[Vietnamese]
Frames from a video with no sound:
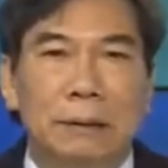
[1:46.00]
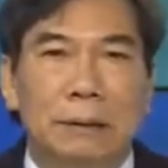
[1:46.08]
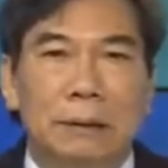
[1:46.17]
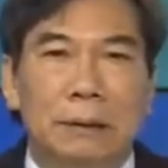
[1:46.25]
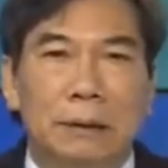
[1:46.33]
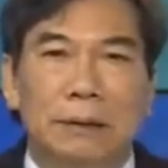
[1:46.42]

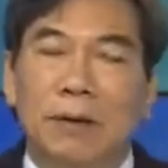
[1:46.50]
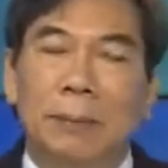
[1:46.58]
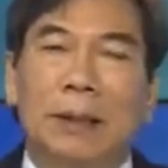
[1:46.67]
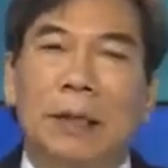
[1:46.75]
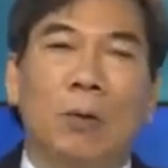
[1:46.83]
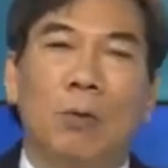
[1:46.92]
ờ, đúng về
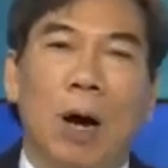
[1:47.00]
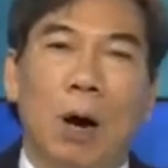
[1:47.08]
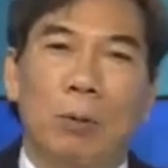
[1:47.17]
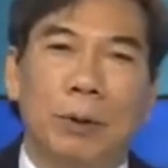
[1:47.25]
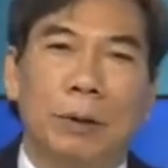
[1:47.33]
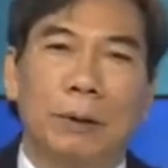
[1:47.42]
mặt khoa
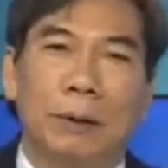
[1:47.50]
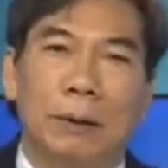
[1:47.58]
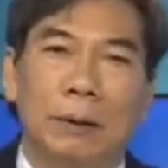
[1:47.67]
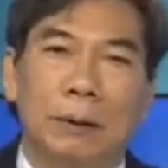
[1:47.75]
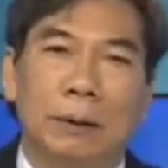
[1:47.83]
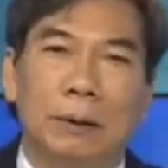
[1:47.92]
học ấy,
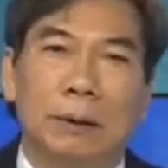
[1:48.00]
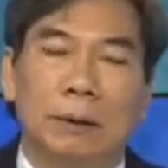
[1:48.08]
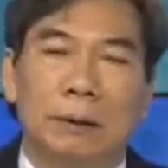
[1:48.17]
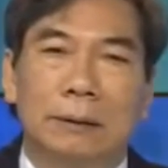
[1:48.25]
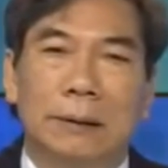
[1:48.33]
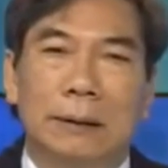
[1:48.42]

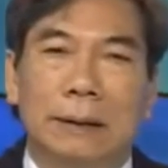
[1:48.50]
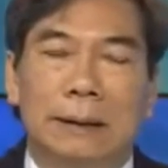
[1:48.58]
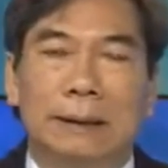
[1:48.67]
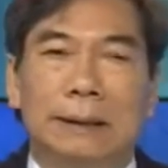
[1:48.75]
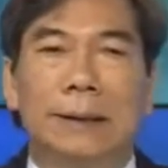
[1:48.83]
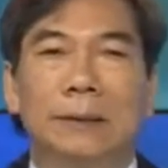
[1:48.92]

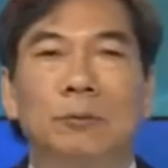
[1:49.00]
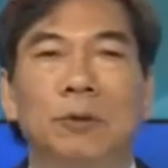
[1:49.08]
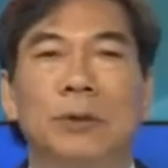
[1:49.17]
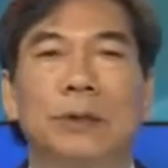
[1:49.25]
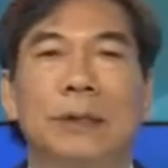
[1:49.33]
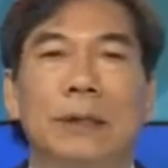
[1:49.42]
thì, thì chúng
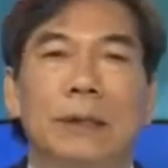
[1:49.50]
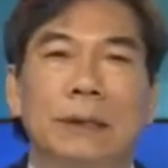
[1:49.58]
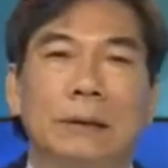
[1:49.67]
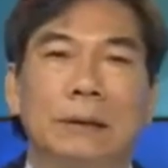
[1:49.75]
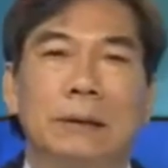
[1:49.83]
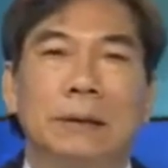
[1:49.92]
tôi
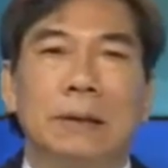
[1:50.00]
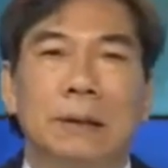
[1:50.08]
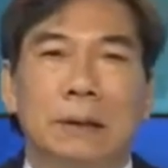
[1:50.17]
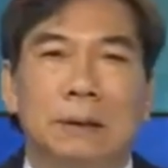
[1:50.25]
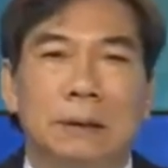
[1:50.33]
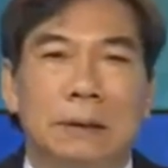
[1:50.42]
ờ,
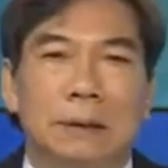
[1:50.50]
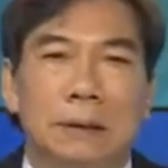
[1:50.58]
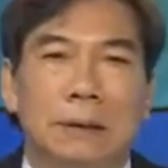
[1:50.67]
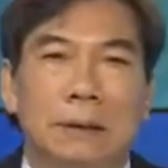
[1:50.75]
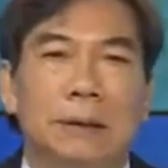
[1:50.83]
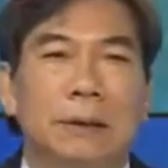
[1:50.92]
chưa
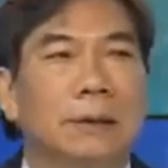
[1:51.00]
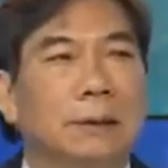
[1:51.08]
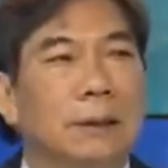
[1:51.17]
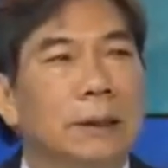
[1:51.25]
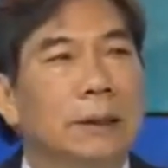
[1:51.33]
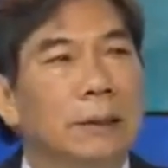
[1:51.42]
chưa chưa được
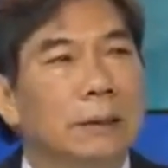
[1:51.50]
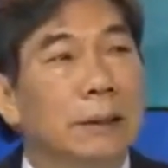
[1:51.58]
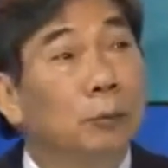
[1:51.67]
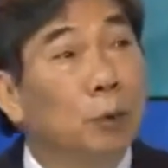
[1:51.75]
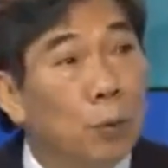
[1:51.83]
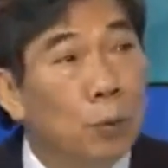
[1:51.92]

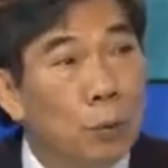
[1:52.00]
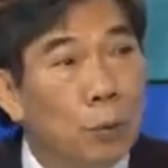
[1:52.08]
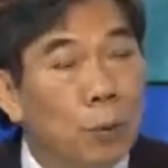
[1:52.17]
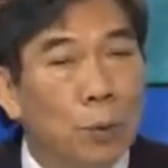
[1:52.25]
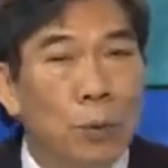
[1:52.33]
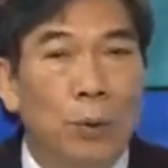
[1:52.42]
nhận thu
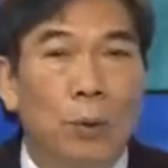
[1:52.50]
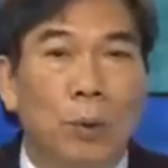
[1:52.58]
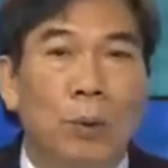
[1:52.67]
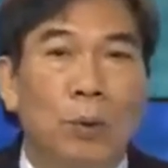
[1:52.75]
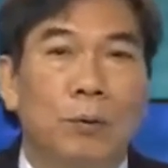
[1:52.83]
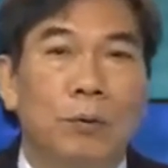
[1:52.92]

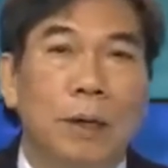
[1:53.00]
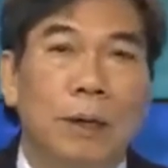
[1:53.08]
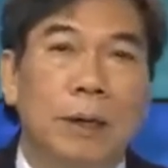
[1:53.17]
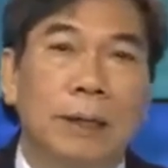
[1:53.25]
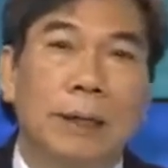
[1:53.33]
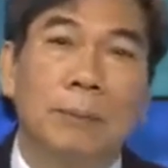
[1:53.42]

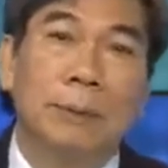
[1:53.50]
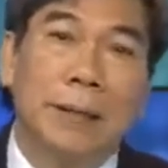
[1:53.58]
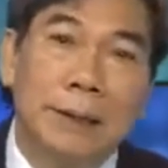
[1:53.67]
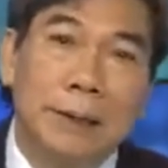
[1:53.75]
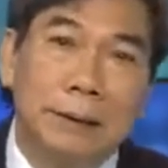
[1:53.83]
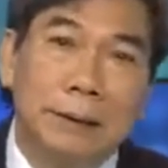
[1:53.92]
ở cái cấp nhà
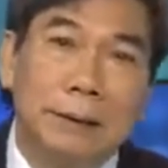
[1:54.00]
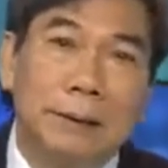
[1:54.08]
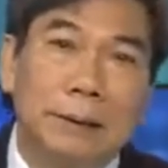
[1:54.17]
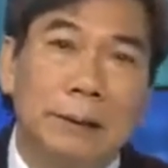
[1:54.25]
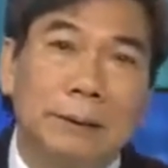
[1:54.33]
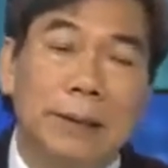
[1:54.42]
nước.
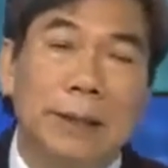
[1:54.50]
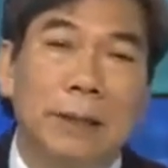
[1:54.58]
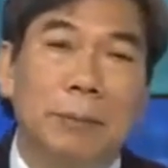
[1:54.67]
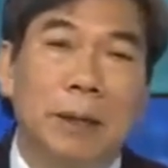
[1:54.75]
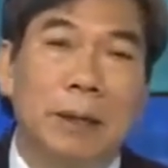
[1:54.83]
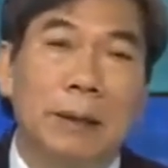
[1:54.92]
Thế
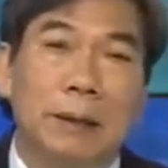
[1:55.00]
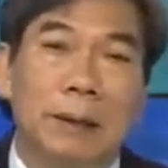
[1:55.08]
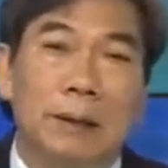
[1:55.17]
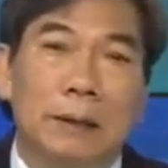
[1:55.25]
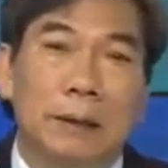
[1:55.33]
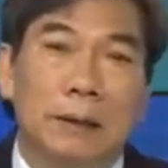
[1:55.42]
nhưng mà
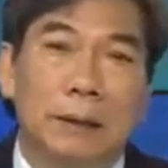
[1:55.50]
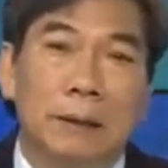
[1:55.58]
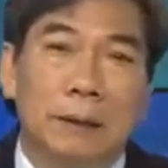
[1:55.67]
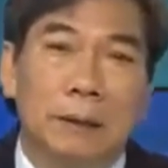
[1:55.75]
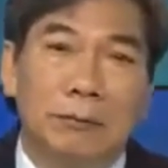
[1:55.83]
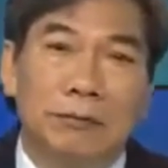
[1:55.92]

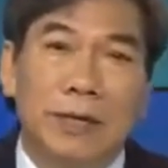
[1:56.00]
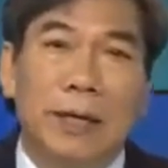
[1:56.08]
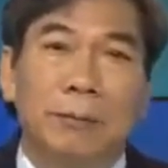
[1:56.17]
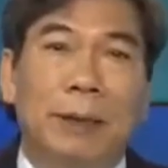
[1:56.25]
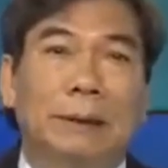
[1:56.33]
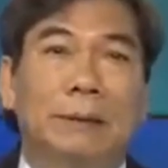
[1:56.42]

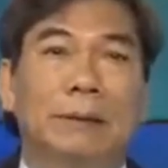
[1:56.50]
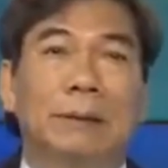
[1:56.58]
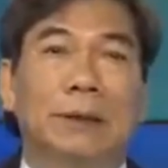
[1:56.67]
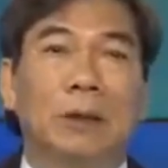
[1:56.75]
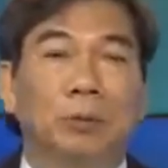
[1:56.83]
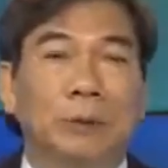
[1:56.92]
về mặt cái thông